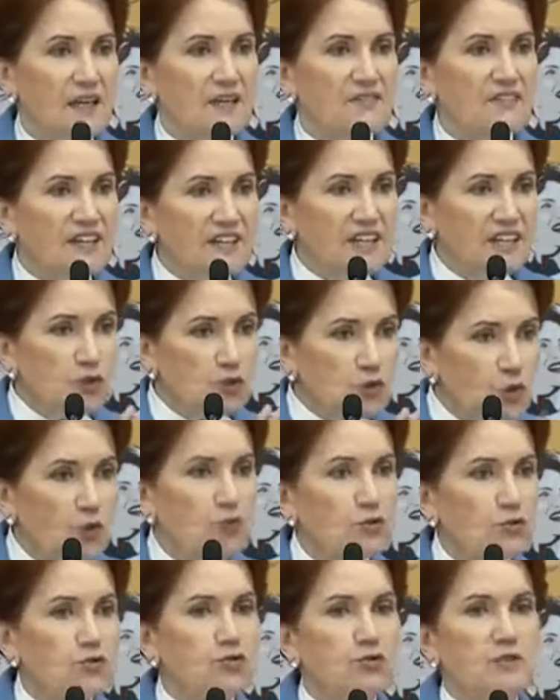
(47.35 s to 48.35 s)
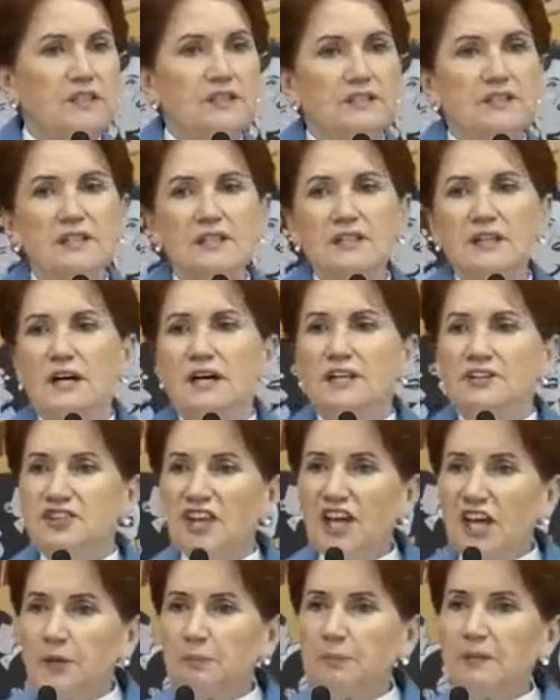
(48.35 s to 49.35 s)
ve de sonuçları
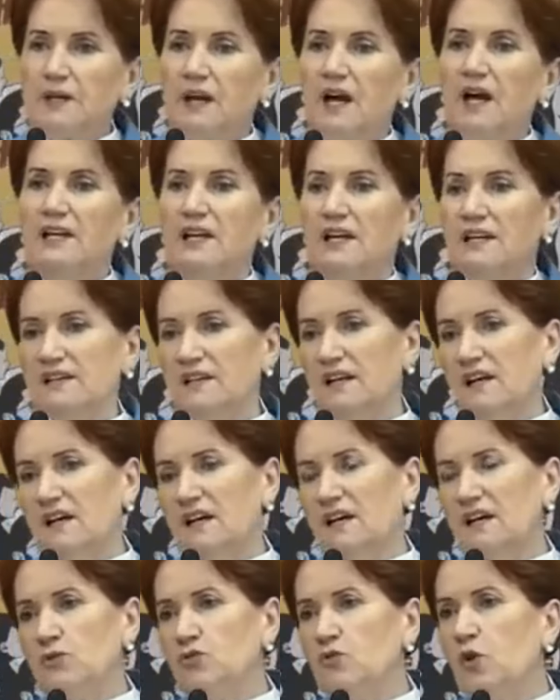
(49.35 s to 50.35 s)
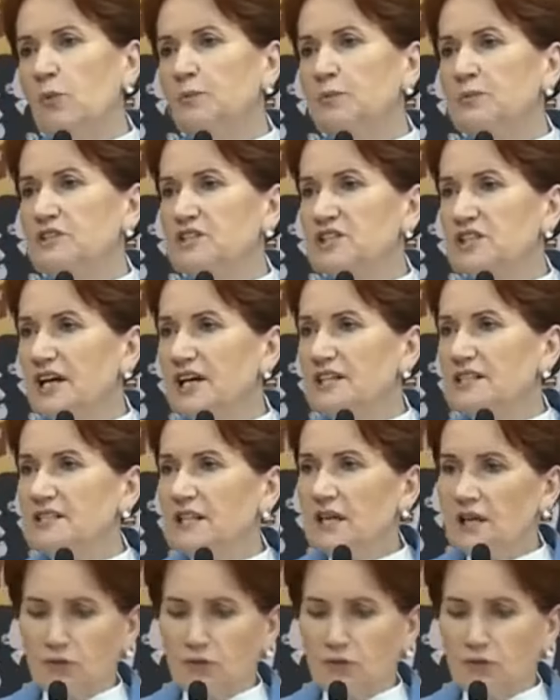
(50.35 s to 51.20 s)
tek bir alanda toplayacağız.